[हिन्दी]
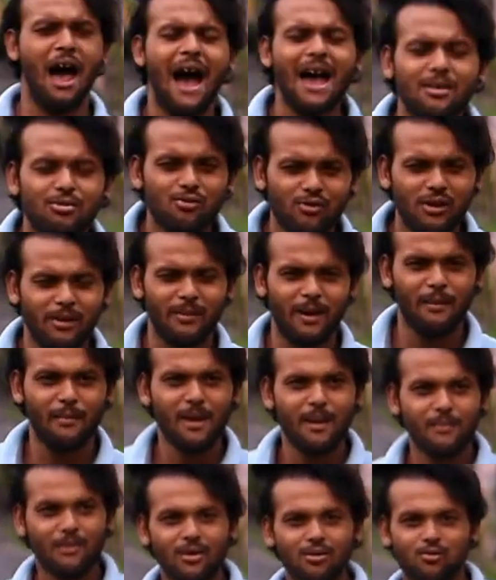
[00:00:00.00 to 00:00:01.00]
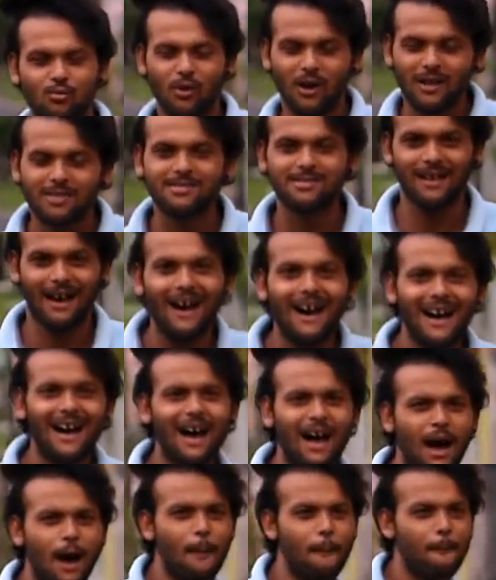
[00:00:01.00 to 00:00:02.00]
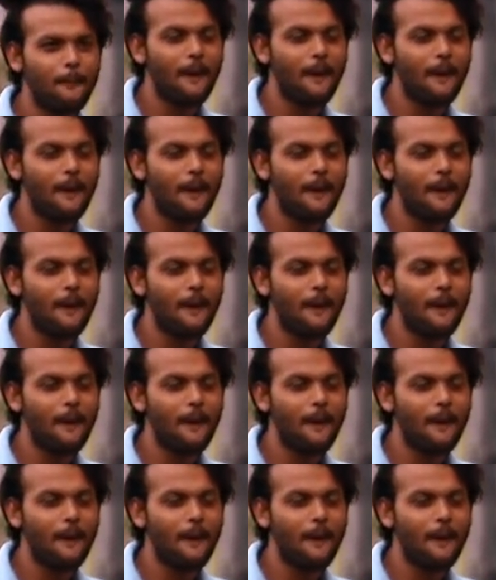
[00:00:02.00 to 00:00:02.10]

Hi Scooty Pie members, what's up?